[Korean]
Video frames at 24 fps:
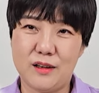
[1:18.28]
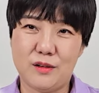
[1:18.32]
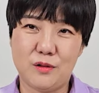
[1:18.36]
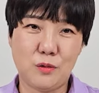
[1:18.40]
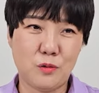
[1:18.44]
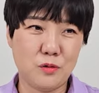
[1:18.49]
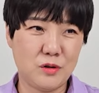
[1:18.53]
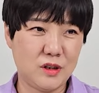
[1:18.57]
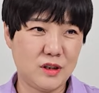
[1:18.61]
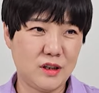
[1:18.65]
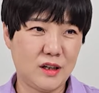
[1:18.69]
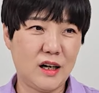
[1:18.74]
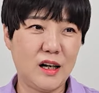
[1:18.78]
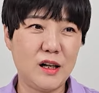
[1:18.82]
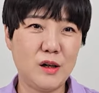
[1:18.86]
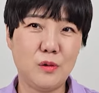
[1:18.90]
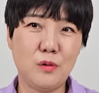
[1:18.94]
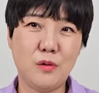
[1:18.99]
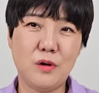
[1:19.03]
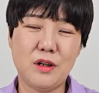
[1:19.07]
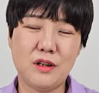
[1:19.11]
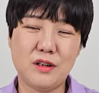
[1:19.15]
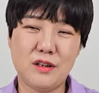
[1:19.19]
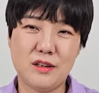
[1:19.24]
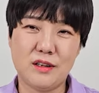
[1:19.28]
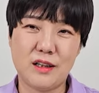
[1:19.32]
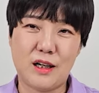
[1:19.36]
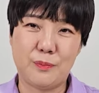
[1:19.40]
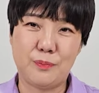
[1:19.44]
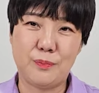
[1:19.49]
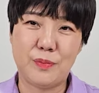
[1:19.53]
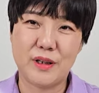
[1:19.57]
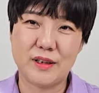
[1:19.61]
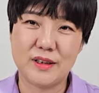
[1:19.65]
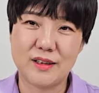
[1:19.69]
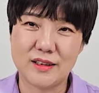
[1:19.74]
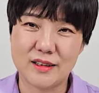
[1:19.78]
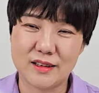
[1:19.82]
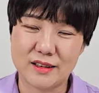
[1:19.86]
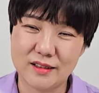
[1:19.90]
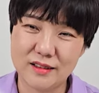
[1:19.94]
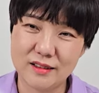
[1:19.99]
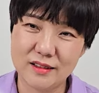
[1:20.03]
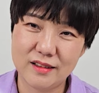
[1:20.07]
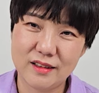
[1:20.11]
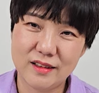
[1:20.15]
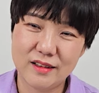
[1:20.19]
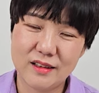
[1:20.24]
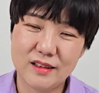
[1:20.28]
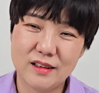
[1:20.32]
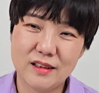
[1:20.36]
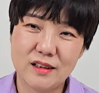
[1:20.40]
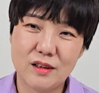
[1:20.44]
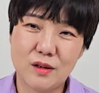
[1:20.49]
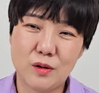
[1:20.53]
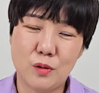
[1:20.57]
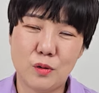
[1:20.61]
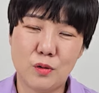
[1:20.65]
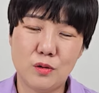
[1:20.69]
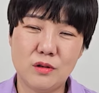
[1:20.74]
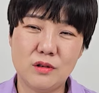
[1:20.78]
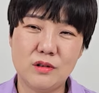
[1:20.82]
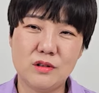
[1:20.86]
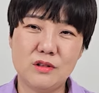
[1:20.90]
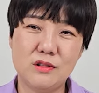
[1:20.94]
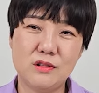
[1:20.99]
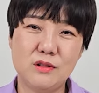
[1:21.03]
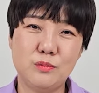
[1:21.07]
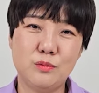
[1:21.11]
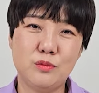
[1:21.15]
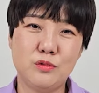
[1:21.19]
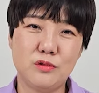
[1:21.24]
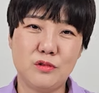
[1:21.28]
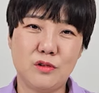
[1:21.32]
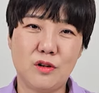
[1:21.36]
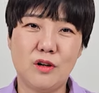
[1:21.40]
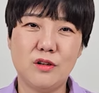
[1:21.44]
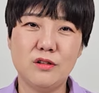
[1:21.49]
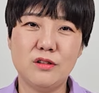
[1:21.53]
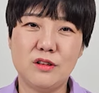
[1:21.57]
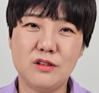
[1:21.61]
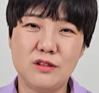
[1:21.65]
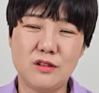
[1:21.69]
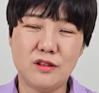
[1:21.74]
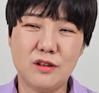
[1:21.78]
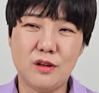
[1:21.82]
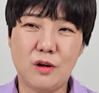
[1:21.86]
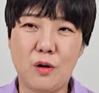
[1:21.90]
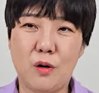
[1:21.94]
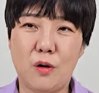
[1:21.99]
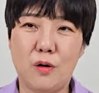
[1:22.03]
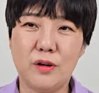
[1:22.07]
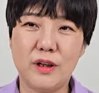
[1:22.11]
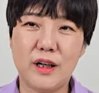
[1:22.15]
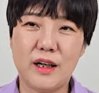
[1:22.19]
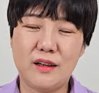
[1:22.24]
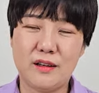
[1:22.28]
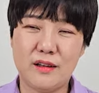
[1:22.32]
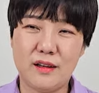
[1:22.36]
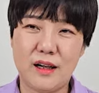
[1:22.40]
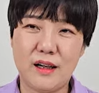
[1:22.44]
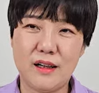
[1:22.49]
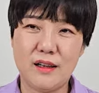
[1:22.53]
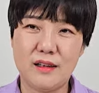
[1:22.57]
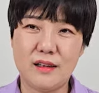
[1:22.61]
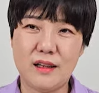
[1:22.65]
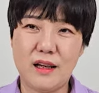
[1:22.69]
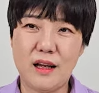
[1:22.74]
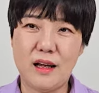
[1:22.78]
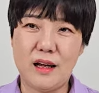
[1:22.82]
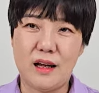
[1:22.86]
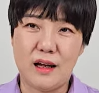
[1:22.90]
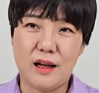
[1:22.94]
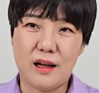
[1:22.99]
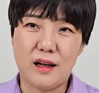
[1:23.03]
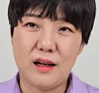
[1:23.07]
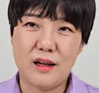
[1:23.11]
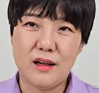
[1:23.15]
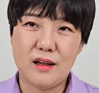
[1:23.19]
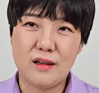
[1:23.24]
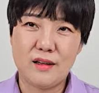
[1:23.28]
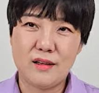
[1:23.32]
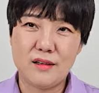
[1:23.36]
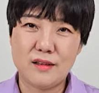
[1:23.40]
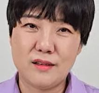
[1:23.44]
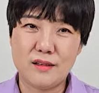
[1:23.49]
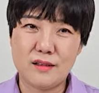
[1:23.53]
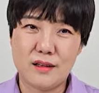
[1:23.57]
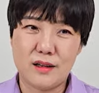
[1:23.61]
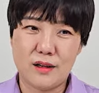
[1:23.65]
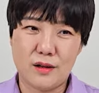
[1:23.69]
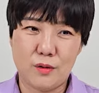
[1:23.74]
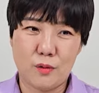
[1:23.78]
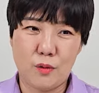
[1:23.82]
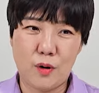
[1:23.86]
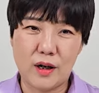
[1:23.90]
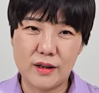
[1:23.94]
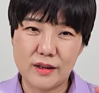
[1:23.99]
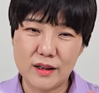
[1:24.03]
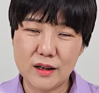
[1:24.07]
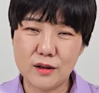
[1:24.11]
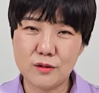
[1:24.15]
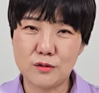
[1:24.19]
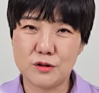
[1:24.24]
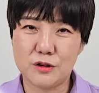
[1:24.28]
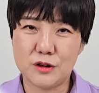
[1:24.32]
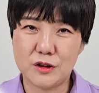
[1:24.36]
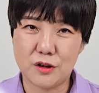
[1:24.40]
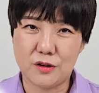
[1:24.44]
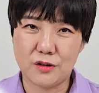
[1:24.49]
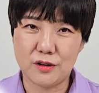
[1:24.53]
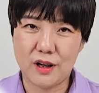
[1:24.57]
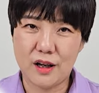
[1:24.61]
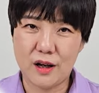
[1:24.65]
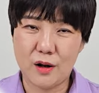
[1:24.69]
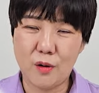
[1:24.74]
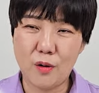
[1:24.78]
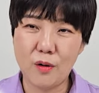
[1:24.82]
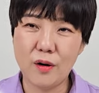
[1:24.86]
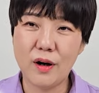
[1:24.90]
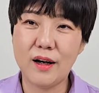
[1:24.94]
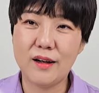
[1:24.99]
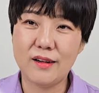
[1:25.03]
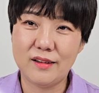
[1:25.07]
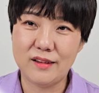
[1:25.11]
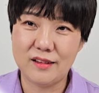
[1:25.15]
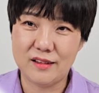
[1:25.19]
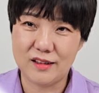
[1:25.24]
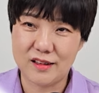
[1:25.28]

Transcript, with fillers: 토지 깔고 있는 아파트 어, 그 물건들을 거래를 할 때 이제 관할구청에 허가를